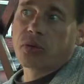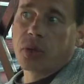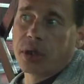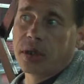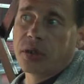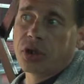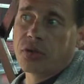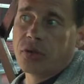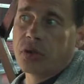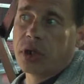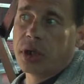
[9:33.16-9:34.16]
Когда ты
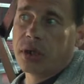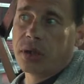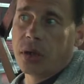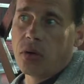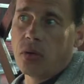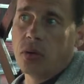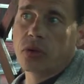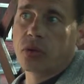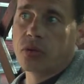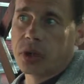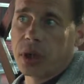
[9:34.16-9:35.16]
живешь на, на
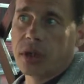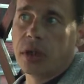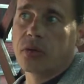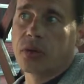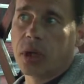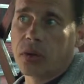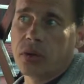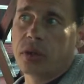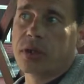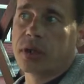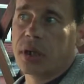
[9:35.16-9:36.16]
улице, у тебя нету
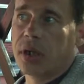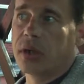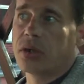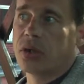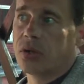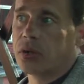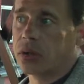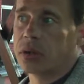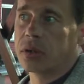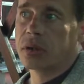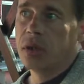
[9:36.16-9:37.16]
какой-то цели, чего-то
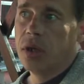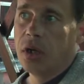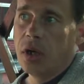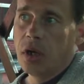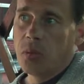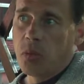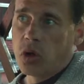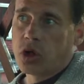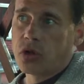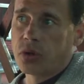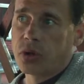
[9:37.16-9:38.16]

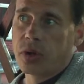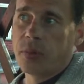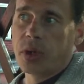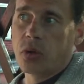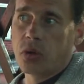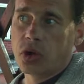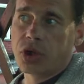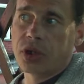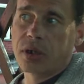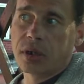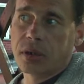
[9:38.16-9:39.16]
большего. Тебе
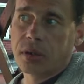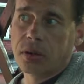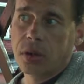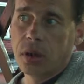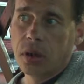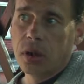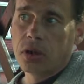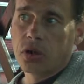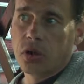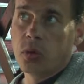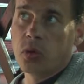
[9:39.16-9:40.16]
хочется,
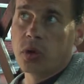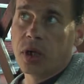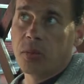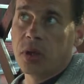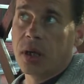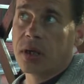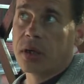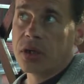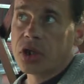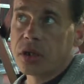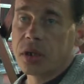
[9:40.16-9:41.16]
чтобы у тебя была
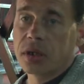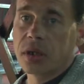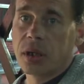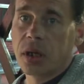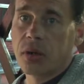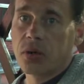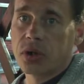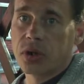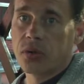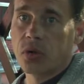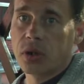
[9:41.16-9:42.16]
крыша над головой
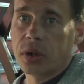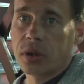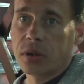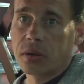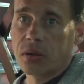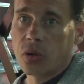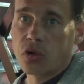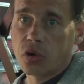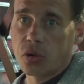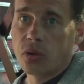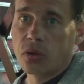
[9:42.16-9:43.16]
сегодня
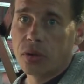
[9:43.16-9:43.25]
ночью